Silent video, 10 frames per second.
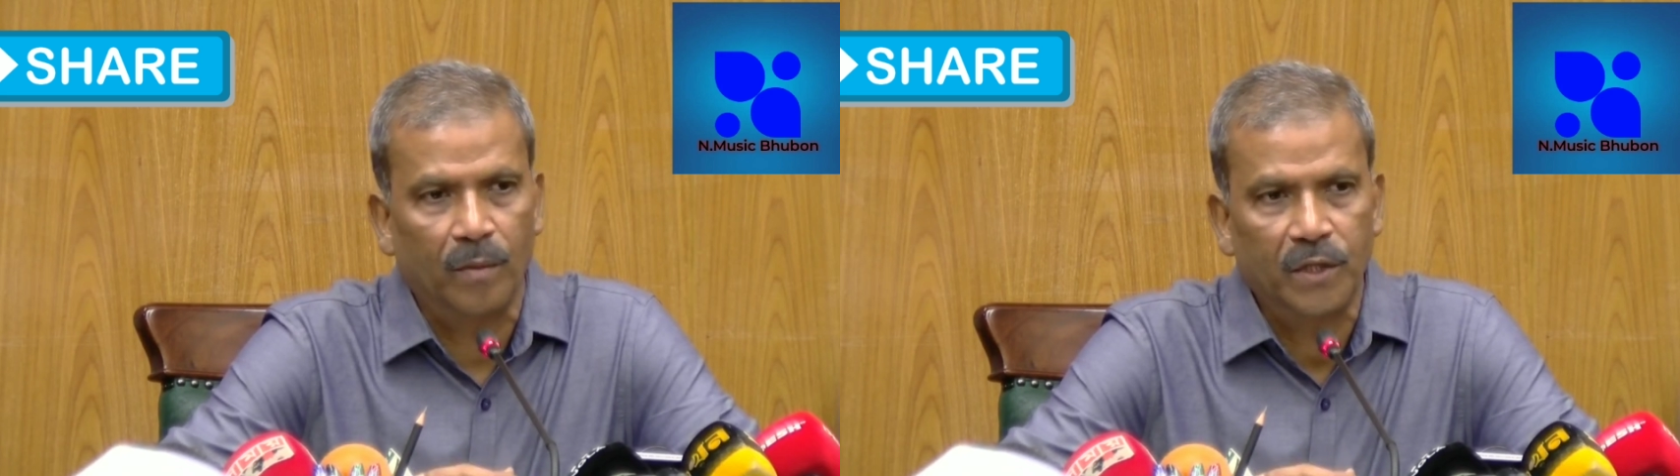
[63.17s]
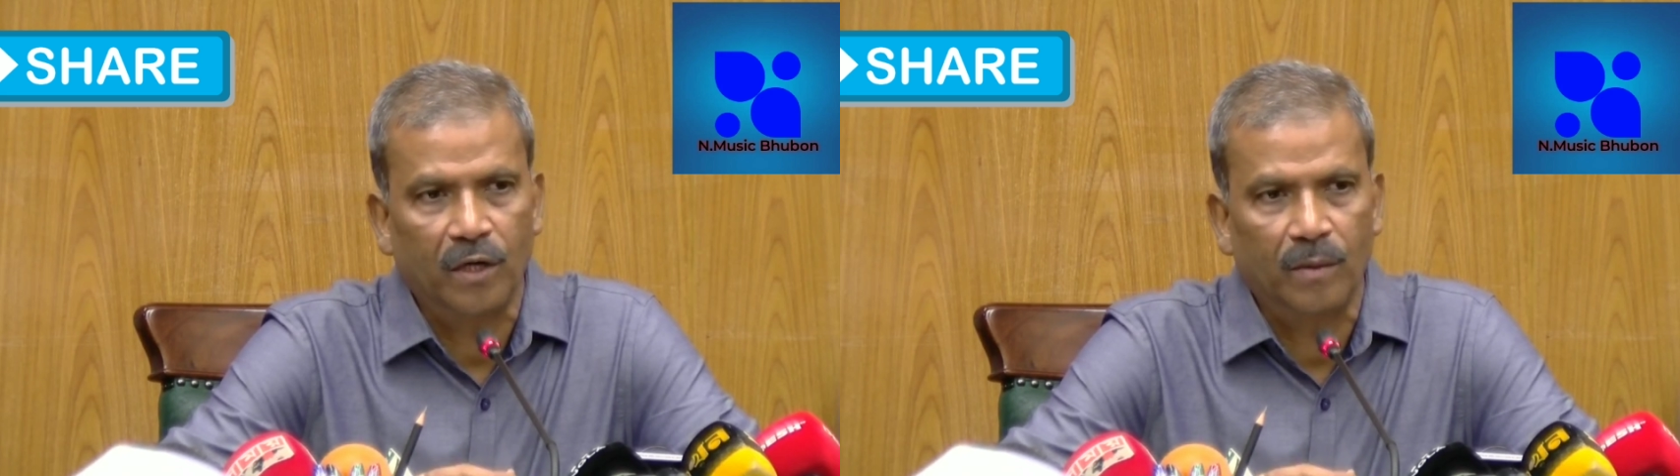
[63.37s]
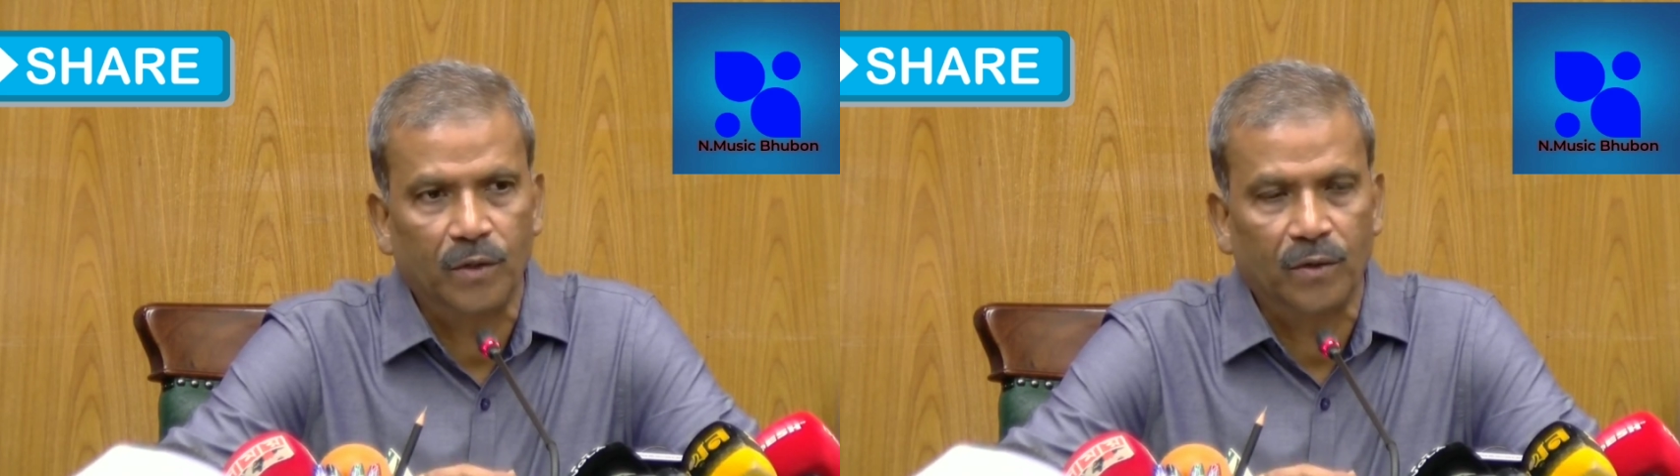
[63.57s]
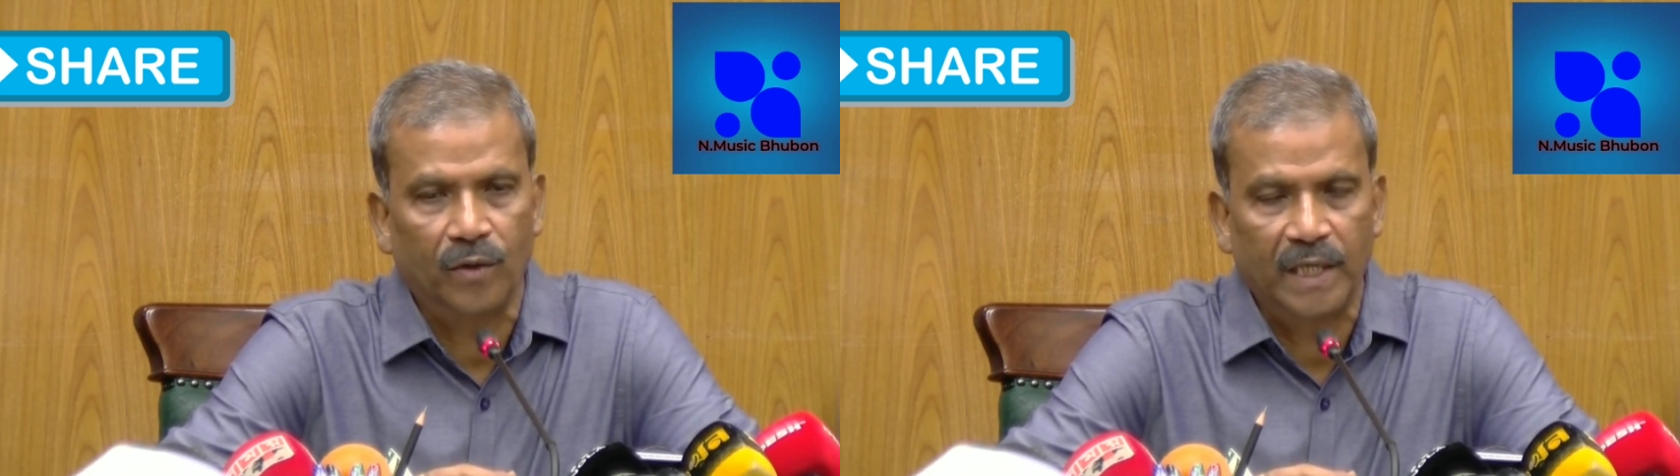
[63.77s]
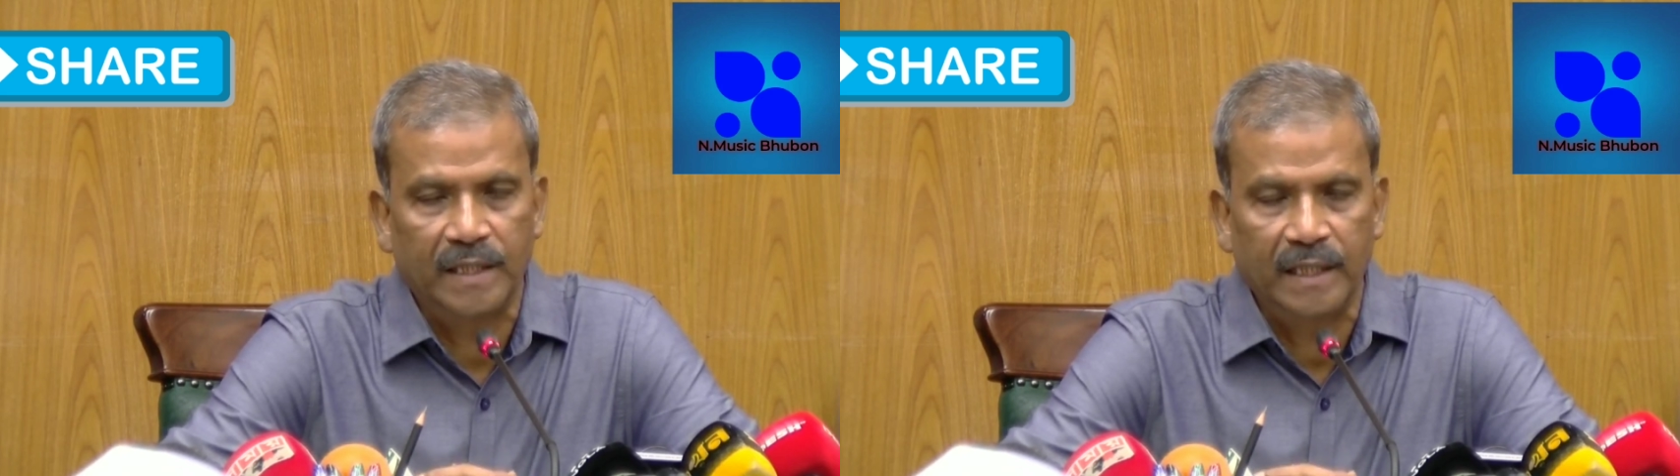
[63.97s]
গবেষণা মতো
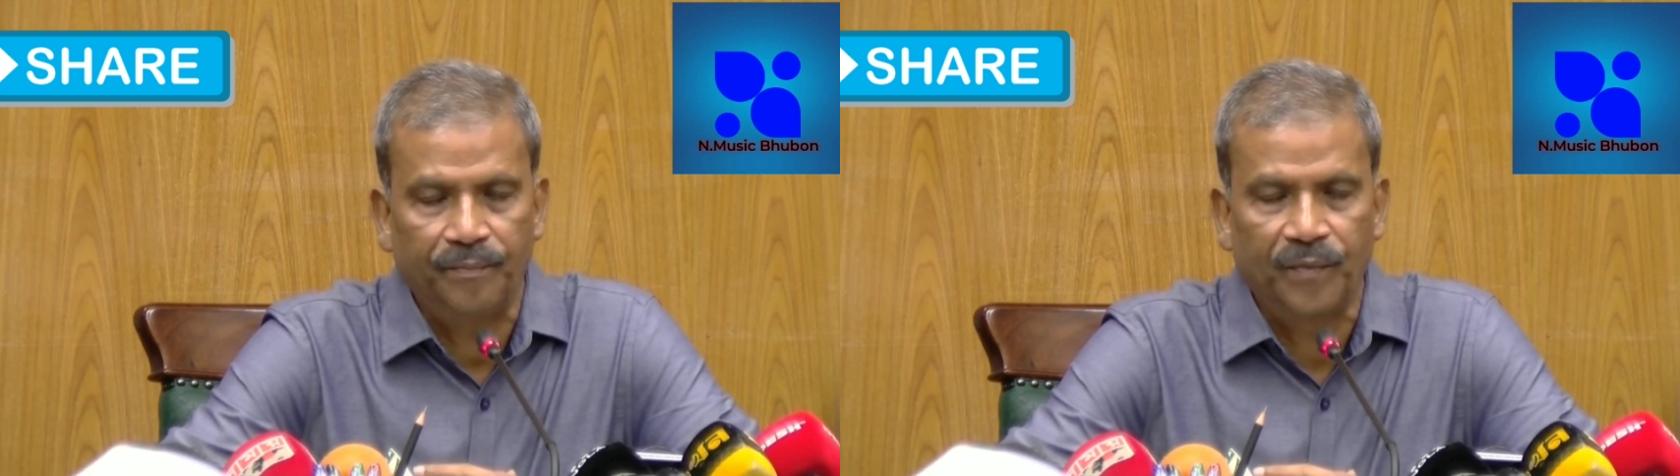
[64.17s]
করেছি